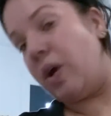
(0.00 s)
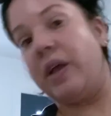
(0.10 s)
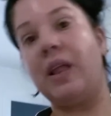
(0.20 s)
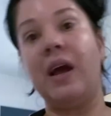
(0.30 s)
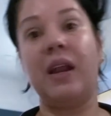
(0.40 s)

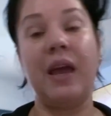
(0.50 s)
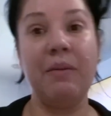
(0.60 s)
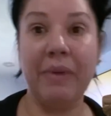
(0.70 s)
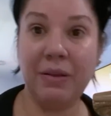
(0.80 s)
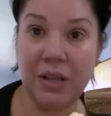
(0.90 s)
Ahí están
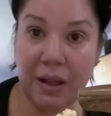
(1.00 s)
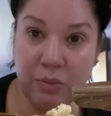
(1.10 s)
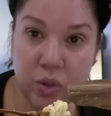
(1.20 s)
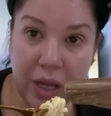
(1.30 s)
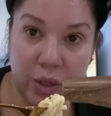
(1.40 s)
rey más
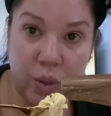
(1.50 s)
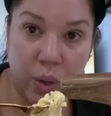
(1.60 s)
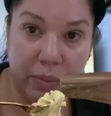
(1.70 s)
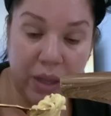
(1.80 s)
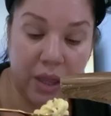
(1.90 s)
están comida.
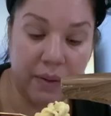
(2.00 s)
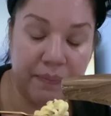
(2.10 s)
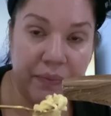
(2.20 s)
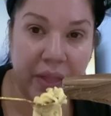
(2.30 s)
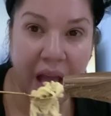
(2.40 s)

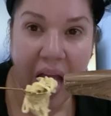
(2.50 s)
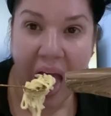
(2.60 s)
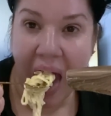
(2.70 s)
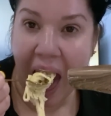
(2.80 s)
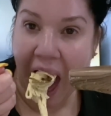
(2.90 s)
De,
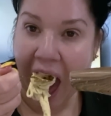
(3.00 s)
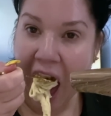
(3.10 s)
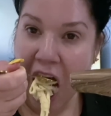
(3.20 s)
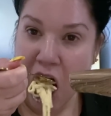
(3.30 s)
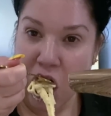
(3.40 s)
camarones también.